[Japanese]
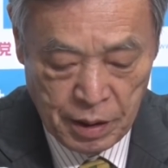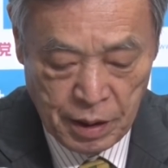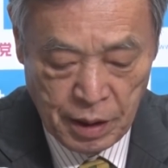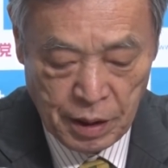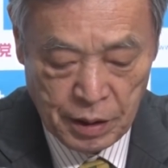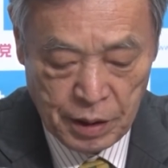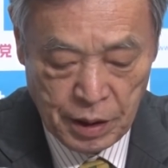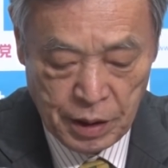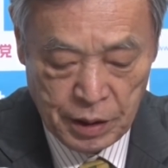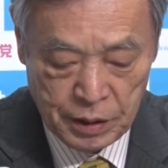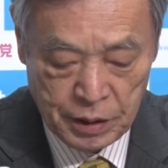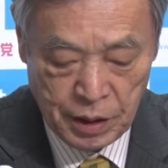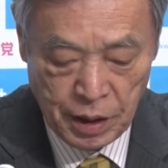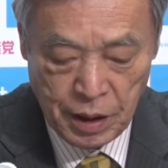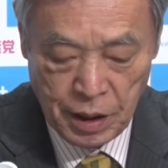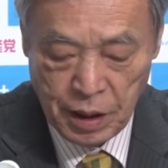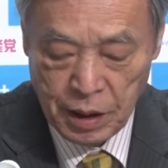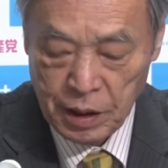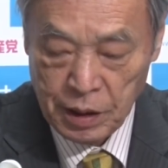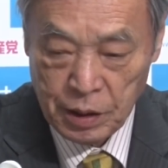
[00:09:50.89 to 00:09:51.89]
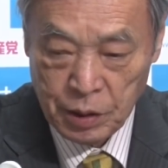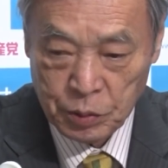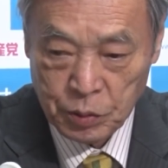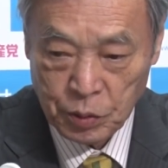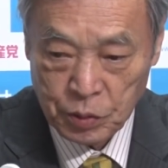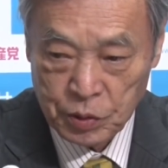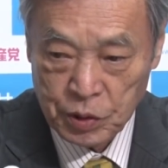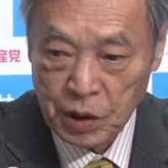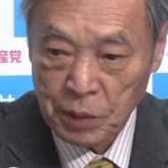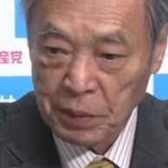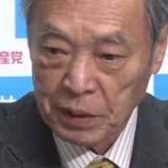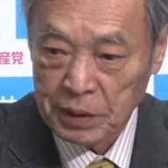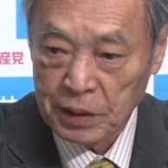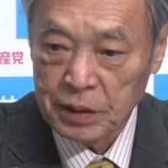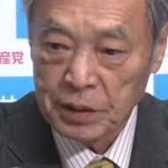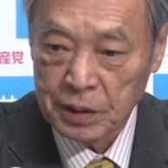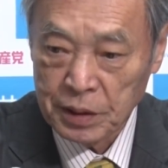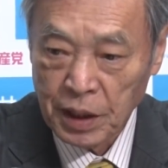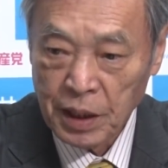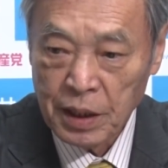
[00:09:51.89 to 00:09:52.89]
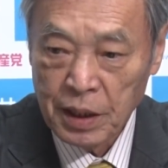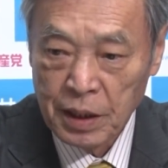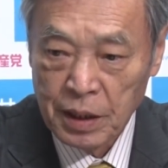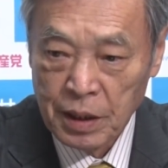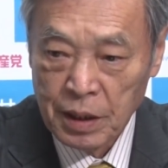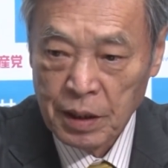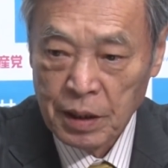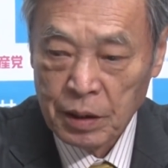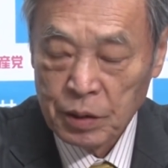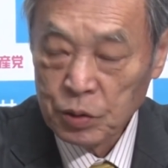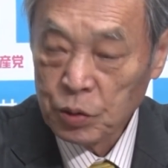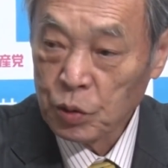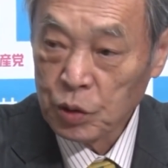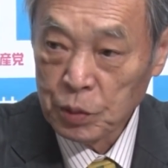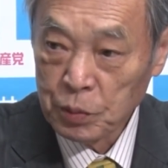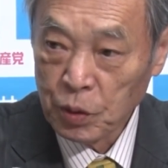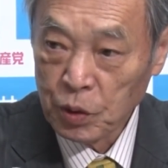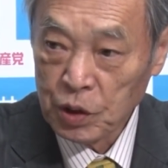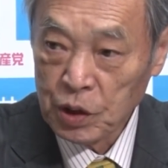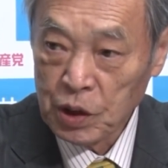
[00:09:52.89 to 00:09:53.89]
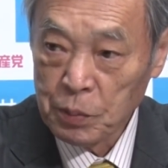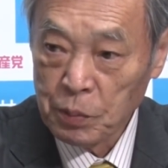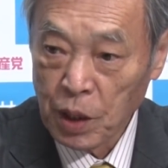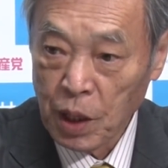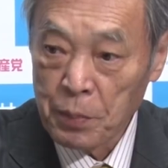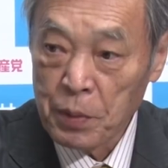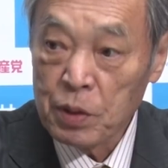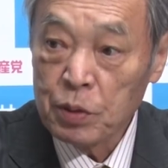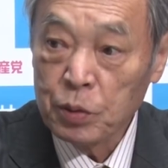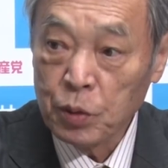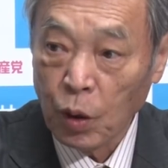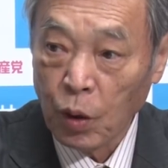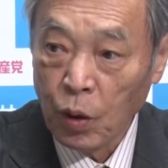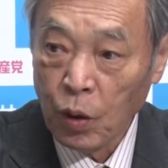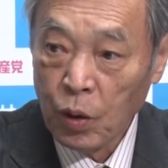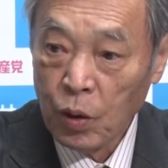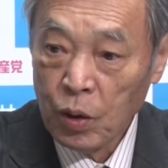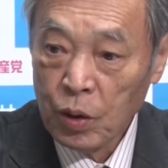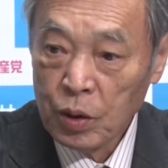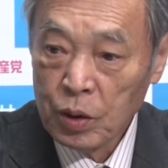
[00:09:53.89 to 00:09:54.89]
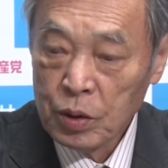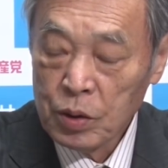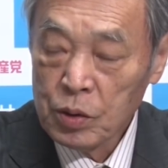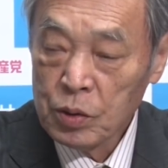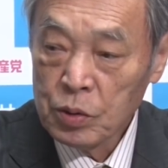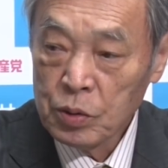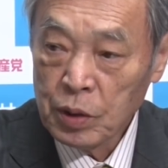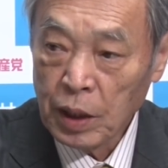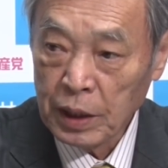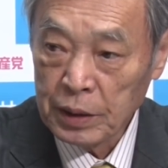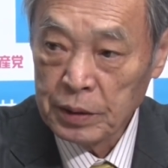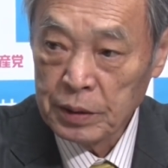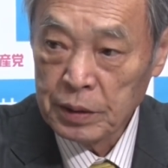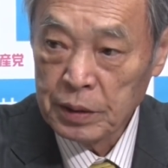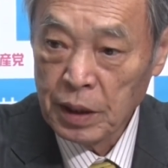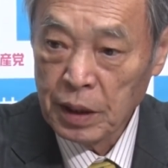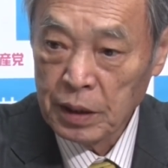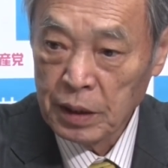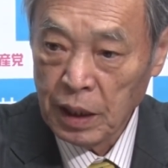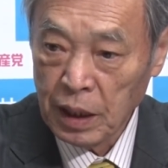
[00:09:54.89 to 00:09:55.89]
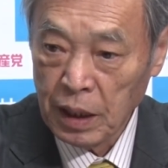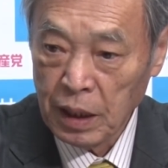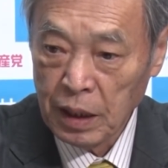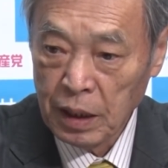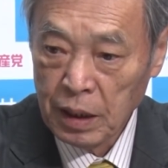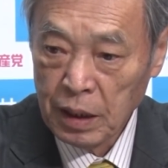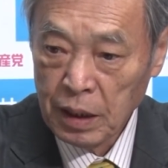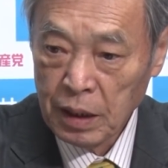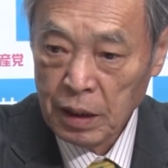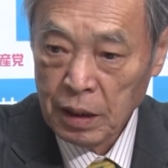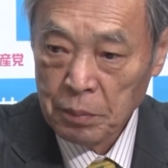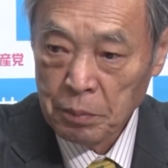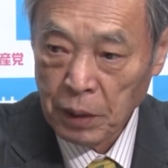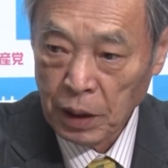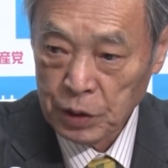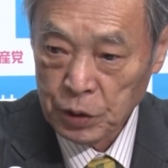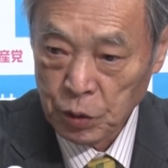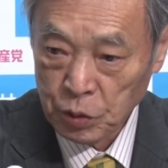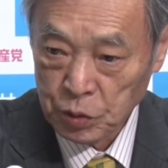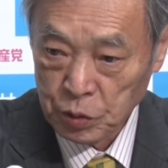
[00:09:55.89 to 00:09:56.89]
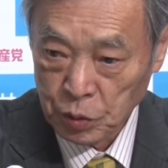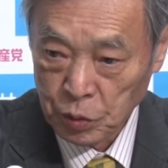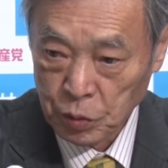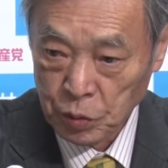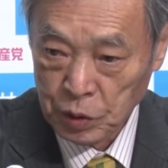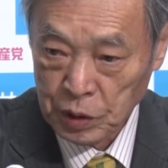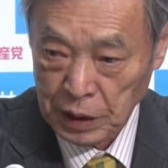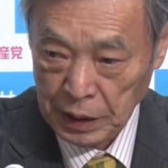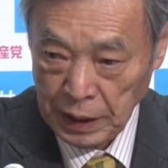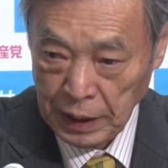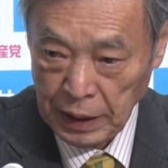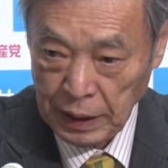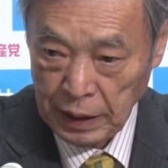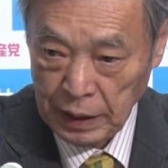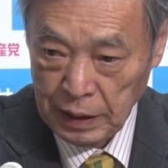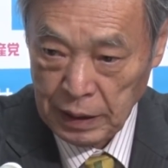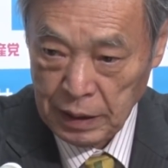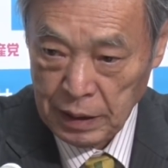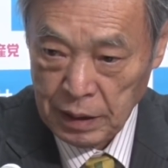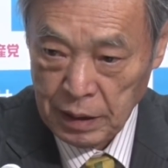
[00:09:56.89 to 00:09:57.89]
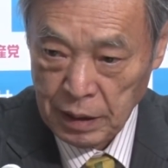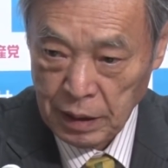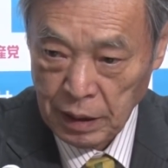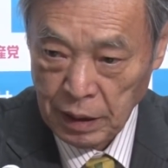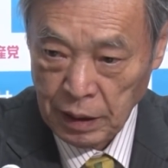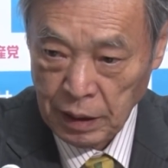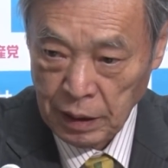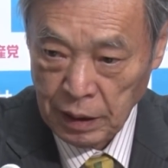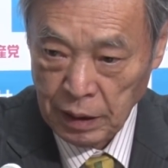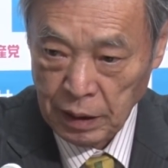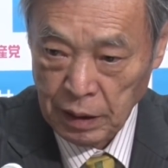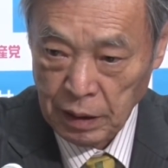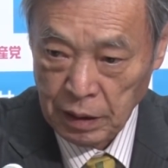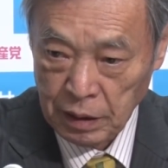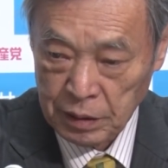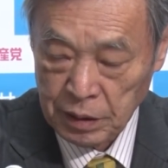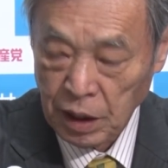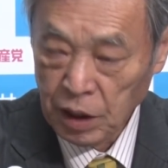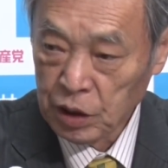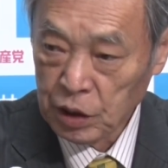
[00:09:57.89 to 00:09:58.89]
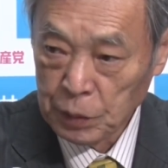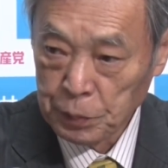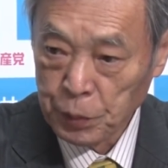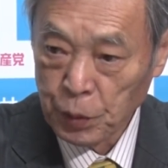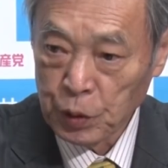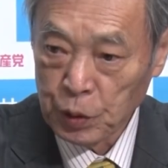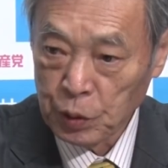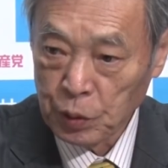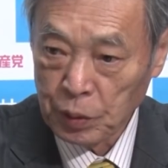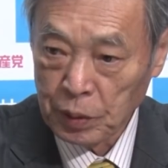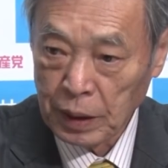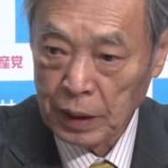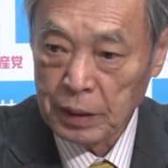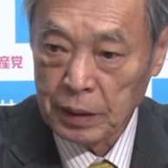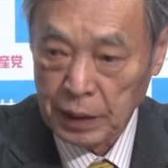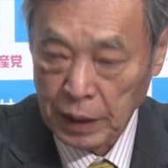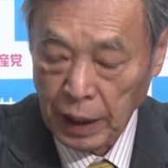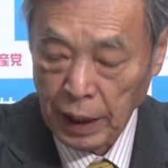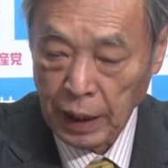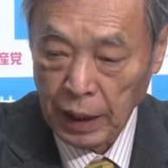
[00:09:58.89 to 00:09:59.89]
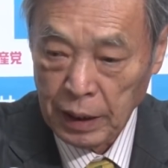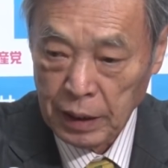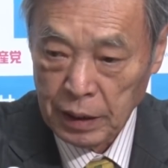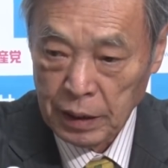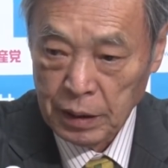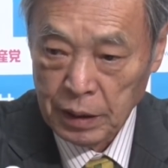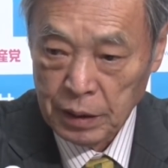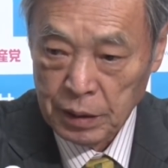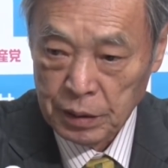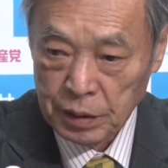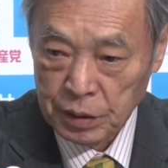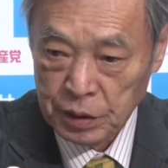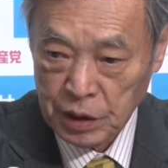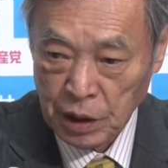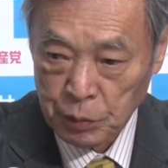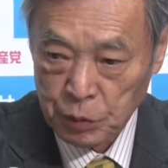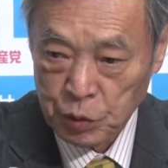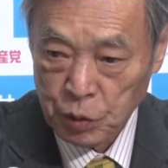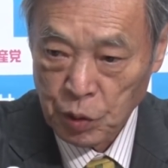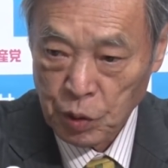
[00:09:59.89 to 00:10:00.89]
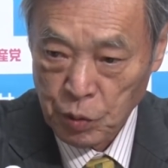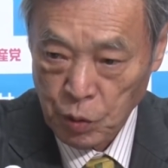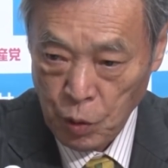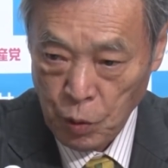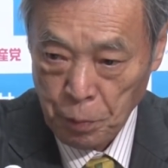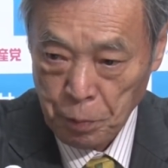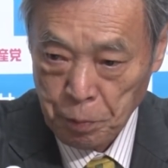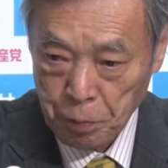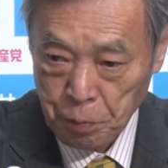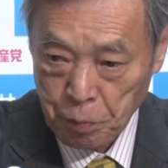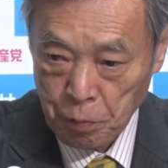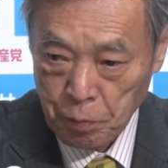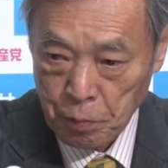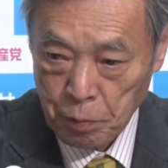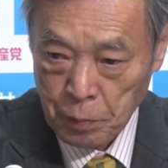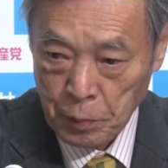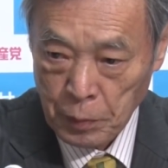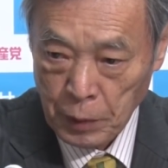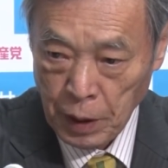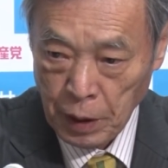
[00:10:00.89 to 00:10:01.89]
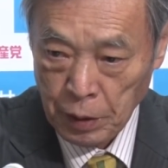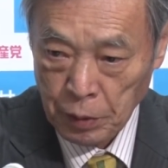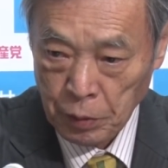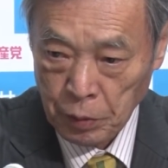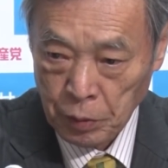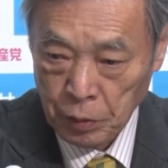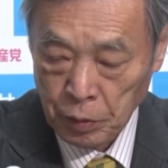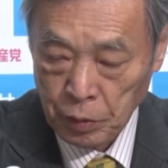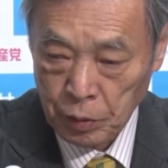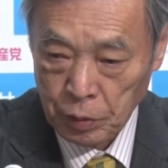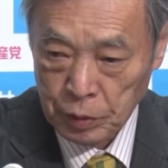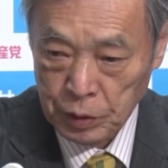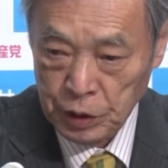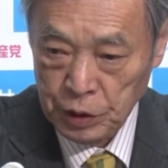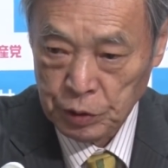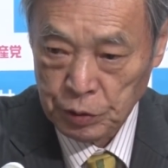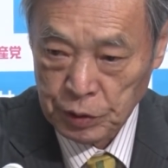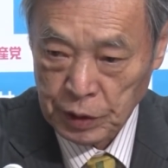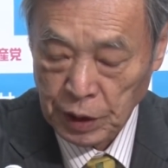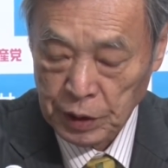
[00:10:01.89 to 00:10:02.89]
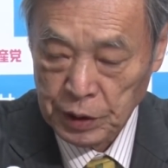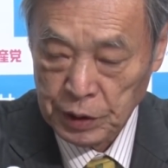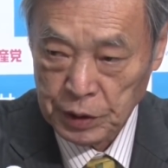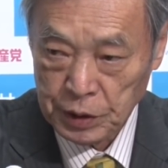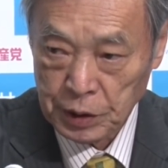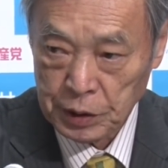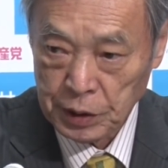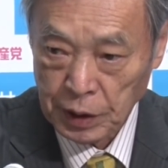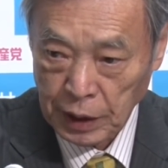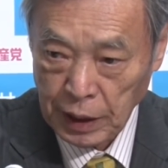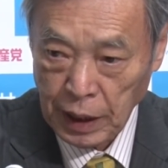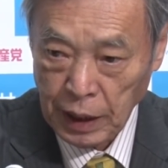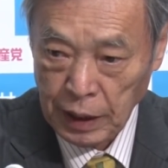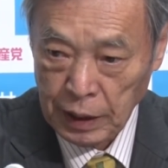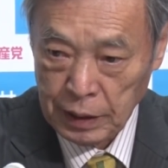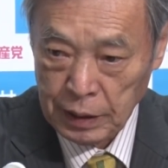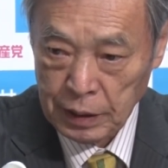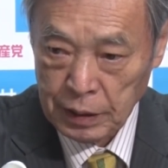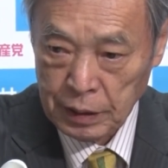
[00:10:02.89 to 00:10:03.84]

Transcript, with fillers: 関係しているとすればですね総理も議員も辞めるという発言が、まあ、一つの大きなあターニングポイントになってでしかもそれをあの23日でしたか